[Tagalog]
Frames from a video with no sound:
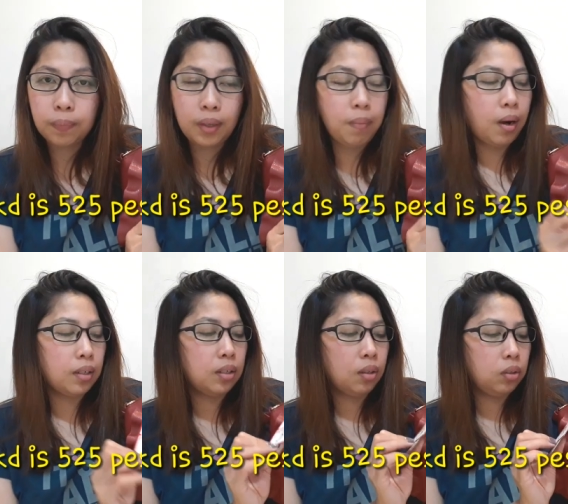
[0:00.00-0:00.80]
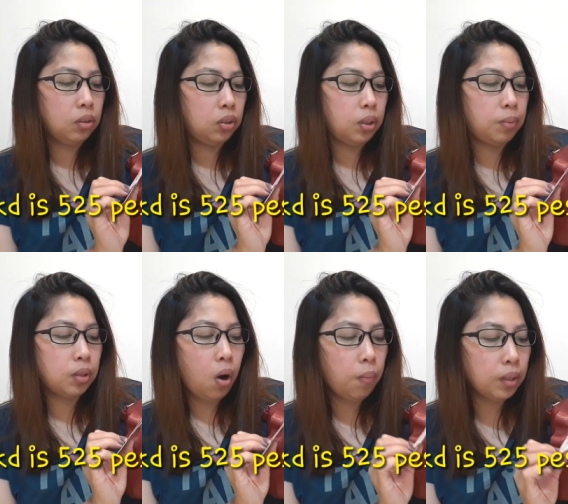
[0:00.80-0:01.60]
Diba? So, so cheap.
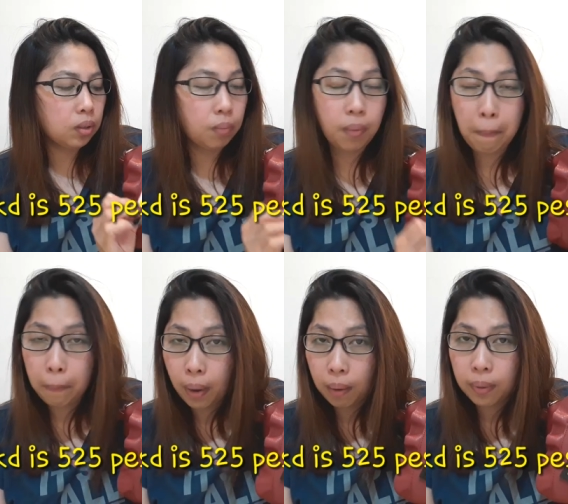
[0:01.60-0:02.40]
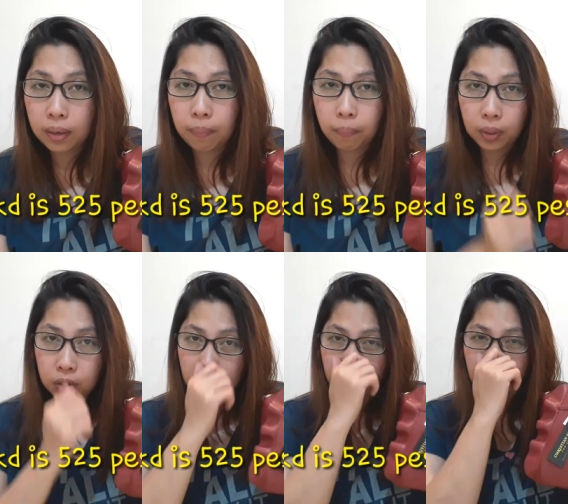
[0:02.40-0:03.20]
Sobra, sobrang baba ng
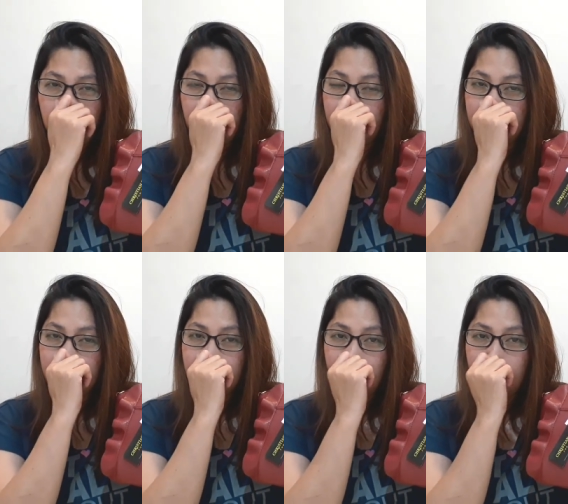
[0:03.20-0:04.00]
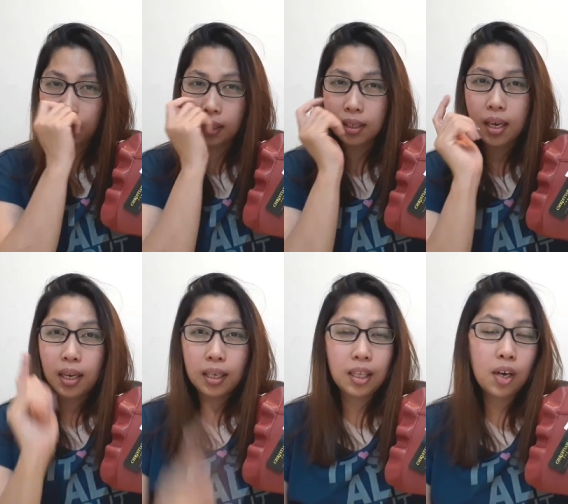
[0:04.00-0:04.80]
presyo. Napakaganda talaga, guys.
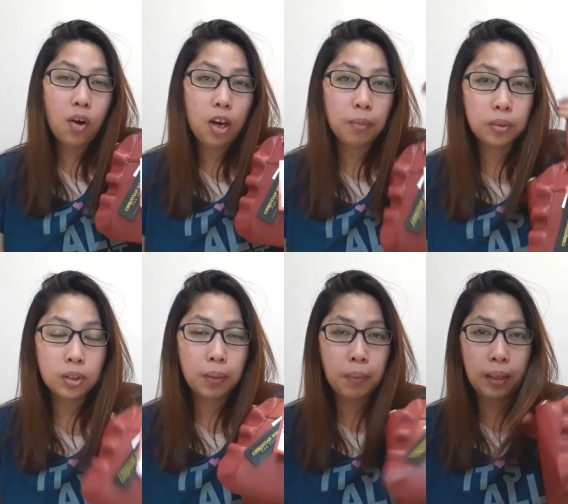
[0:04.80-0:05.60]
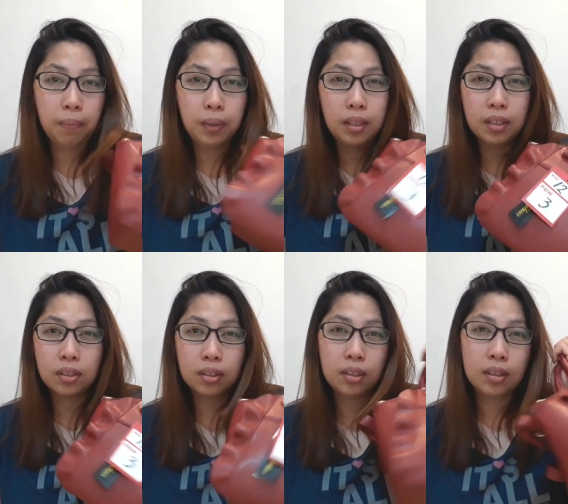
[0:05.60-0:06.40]
Hindi ko alam kung sa
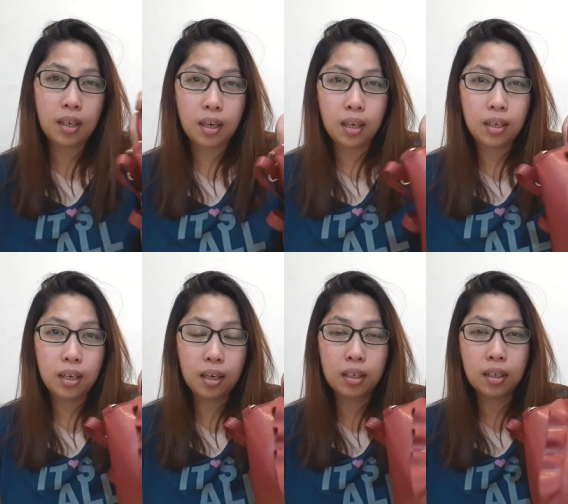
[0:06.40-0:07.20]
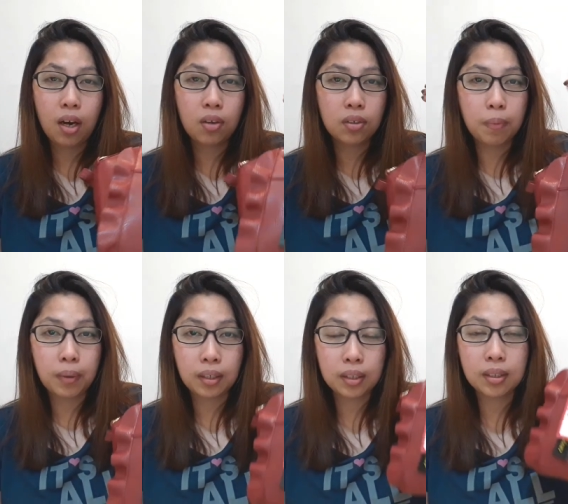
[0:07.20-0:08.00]
Pilipinas or sa any other country,
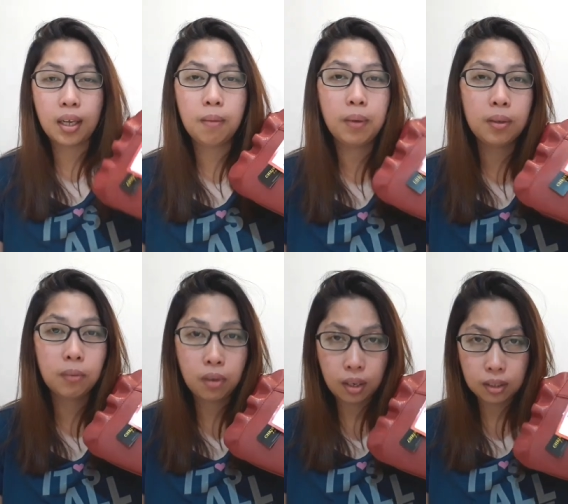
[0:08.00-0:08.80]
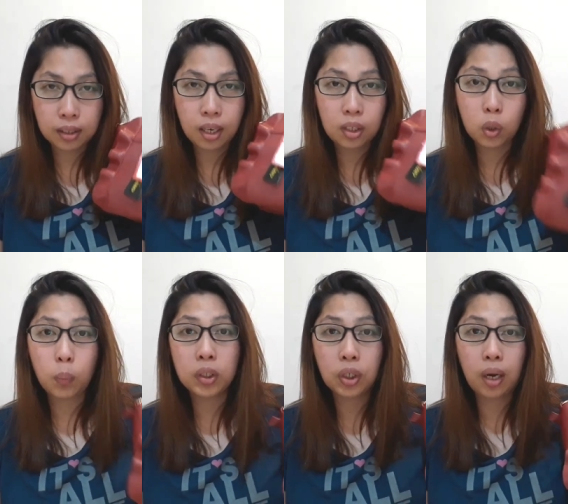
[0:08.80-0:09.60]
pag nag-sell ba yung Philips, ganito
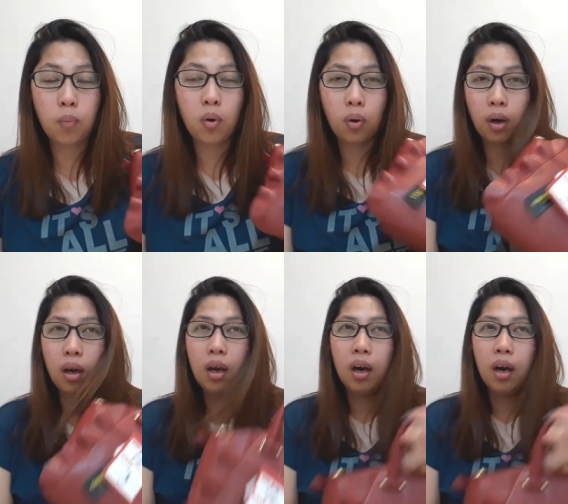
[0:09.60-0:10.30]
ba siya kamura?